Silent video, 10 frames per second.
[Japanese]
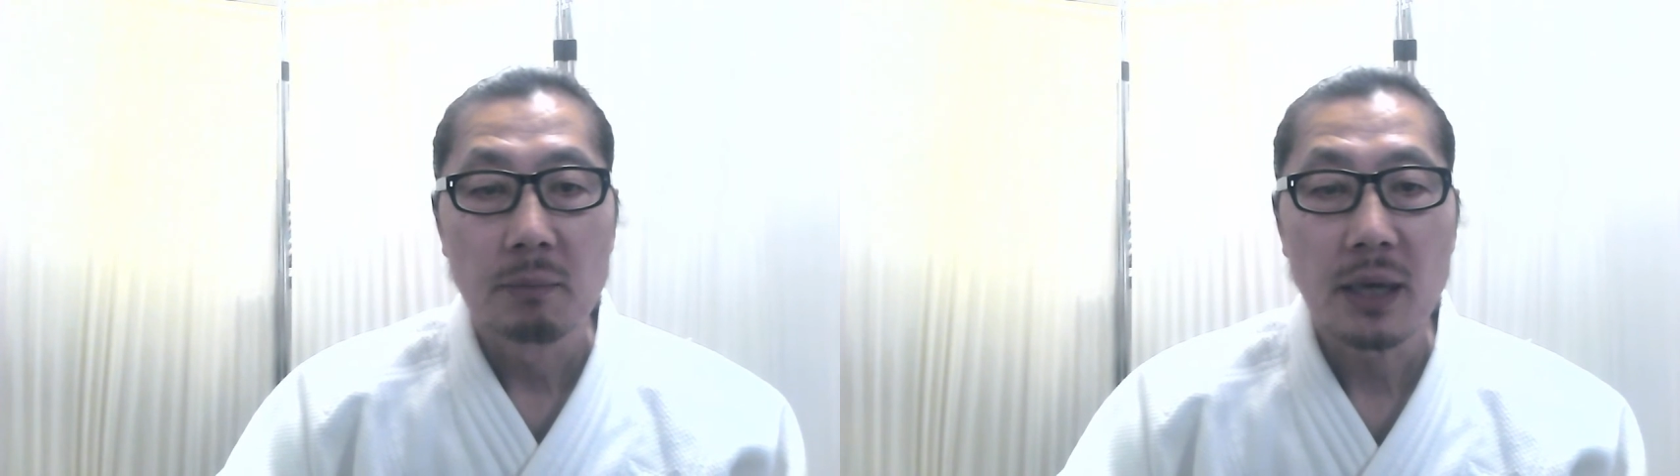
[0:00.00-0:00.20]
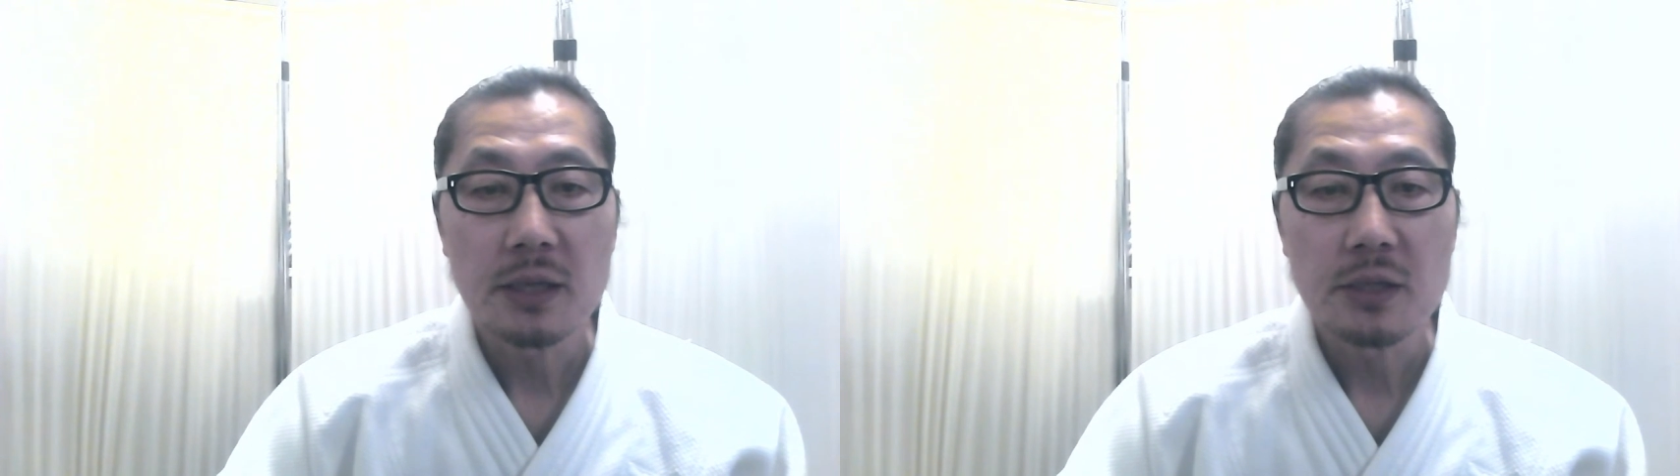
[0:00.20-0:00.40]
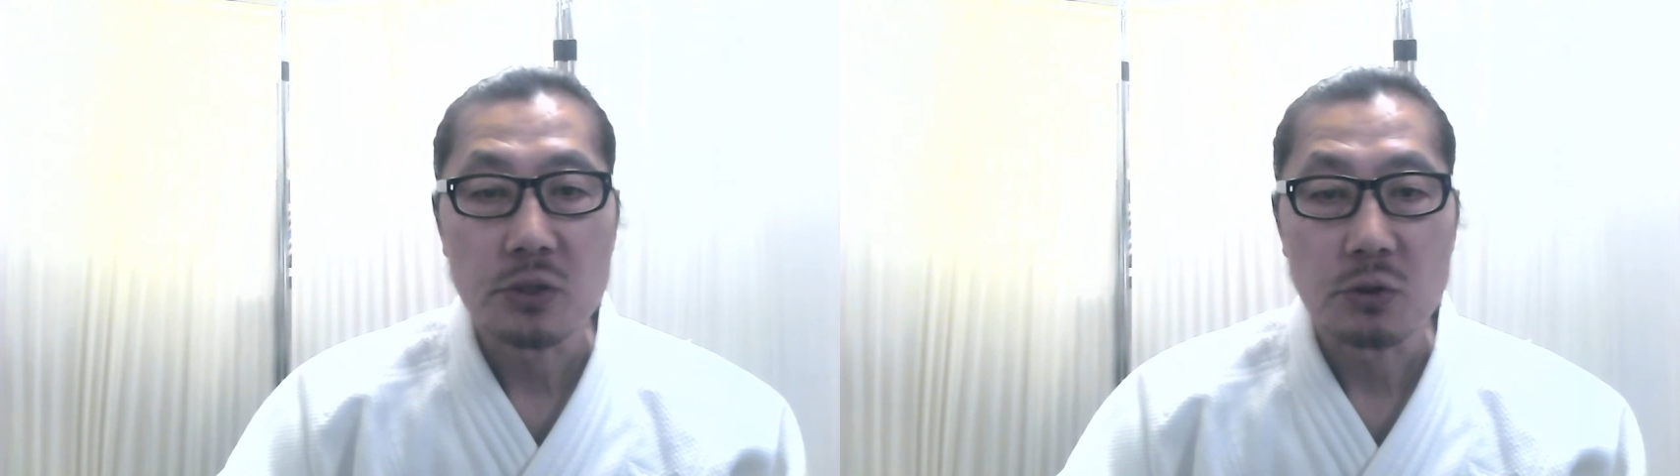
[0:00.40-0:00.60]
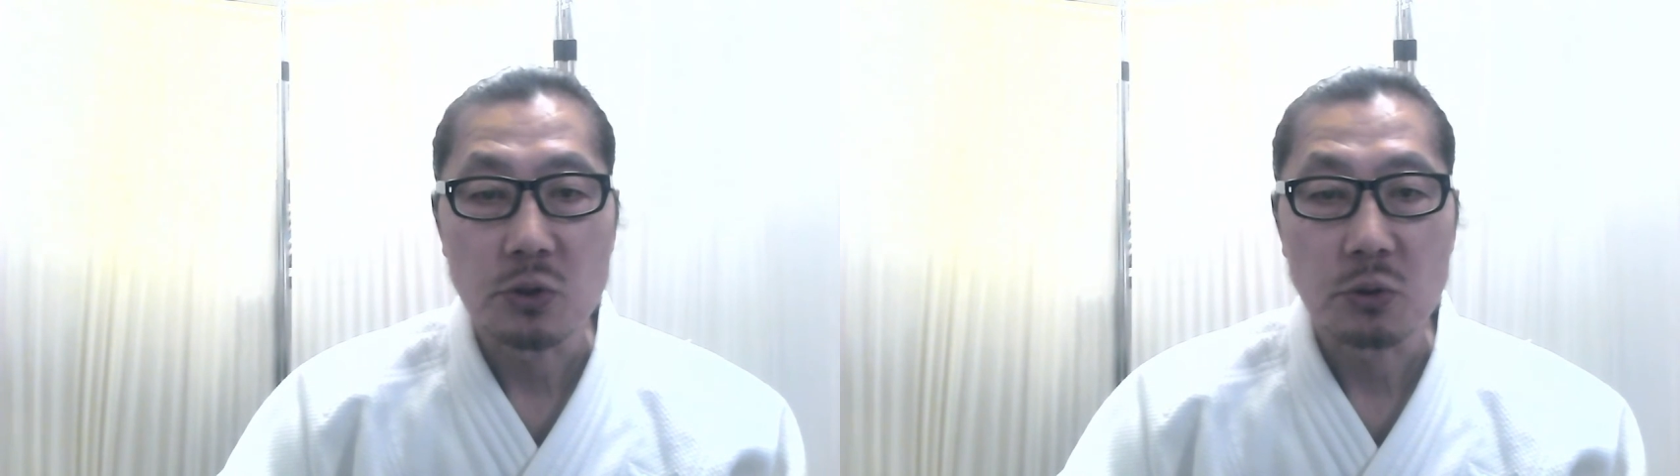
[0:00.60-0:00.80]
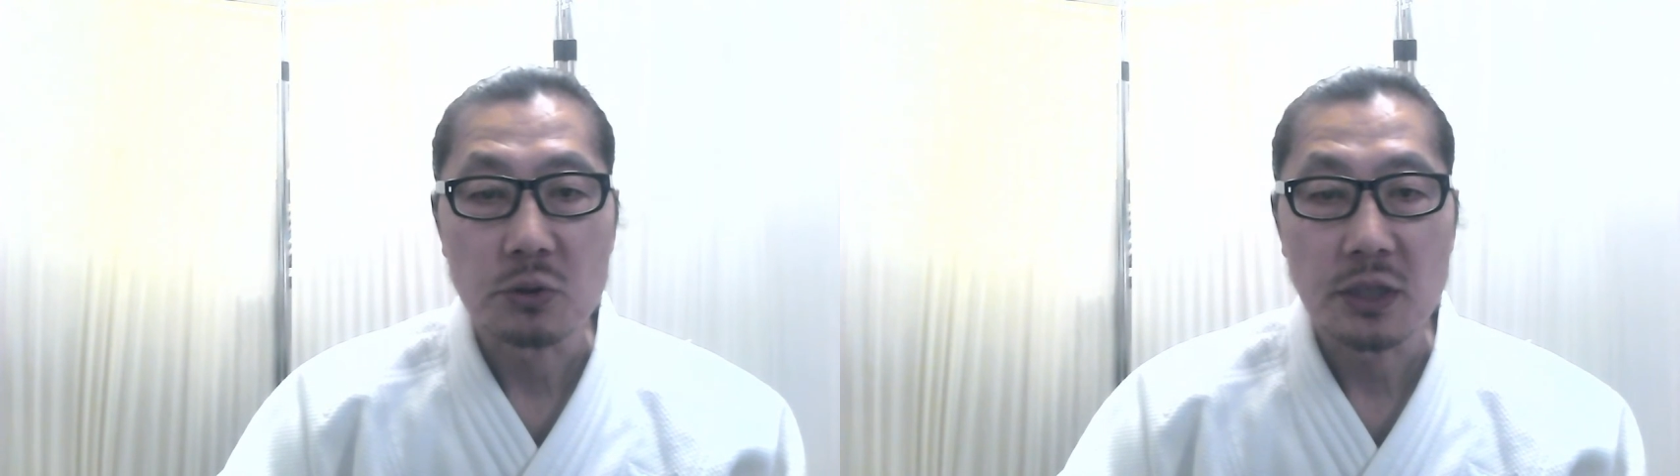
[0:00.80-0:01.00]
毎日の
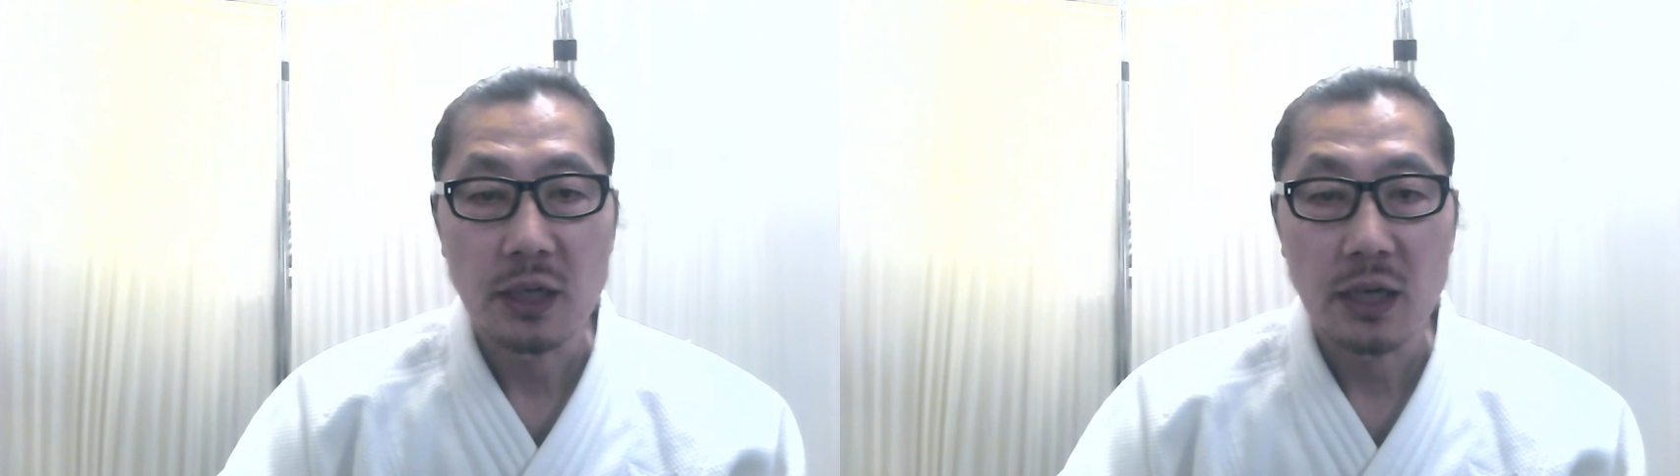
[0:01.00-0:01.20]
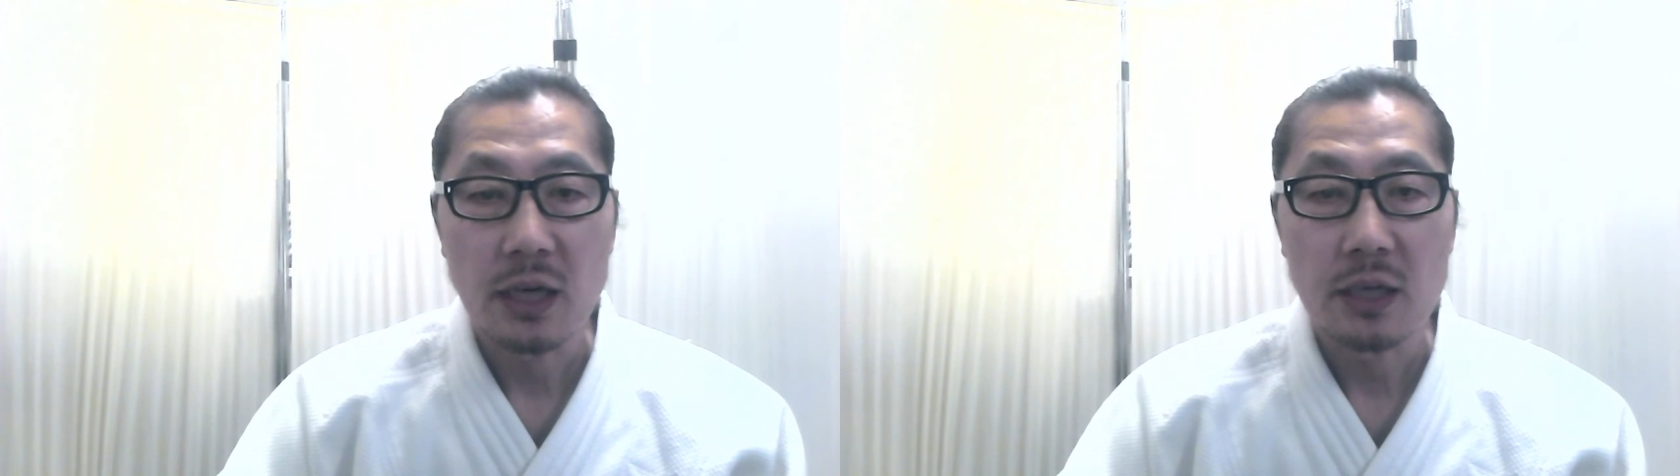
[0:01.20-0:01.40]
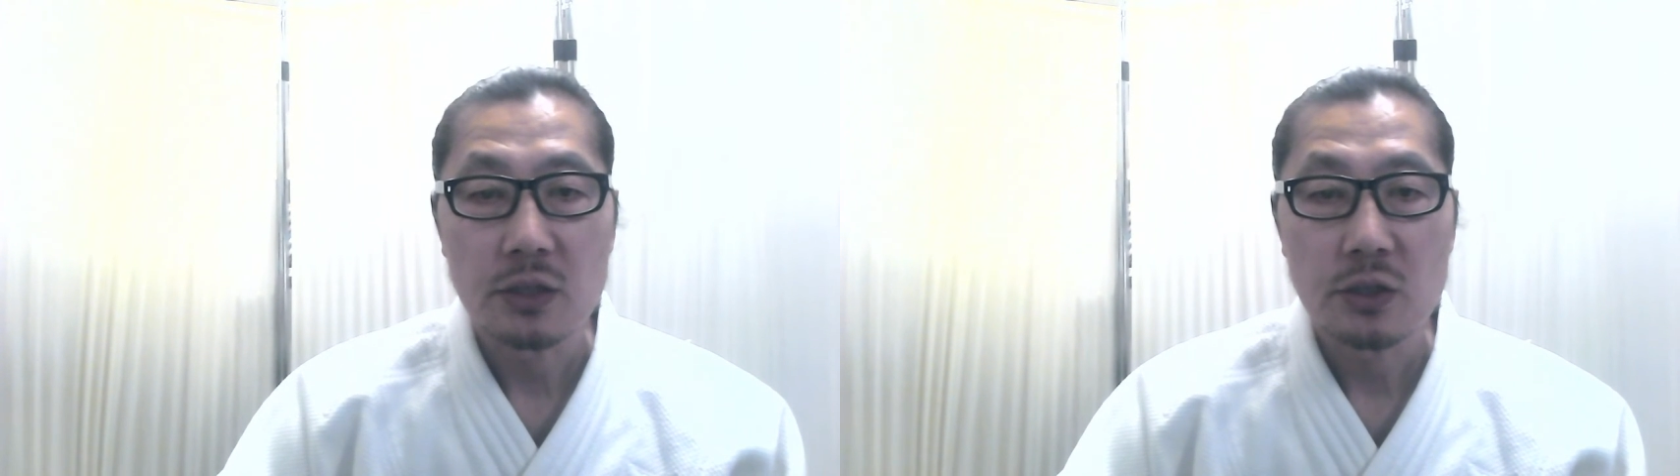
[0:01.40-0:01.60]
食事から